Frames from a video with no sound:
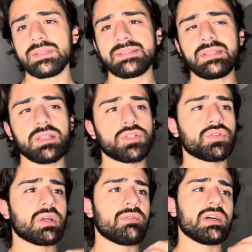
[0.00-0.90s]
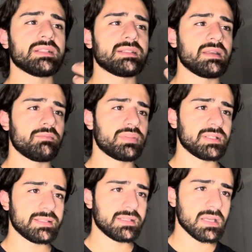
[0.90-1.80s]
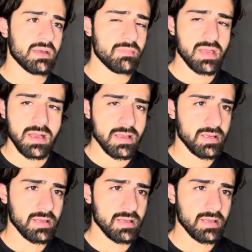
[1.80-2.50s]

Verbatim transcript: Se giocavate sempre insieme e,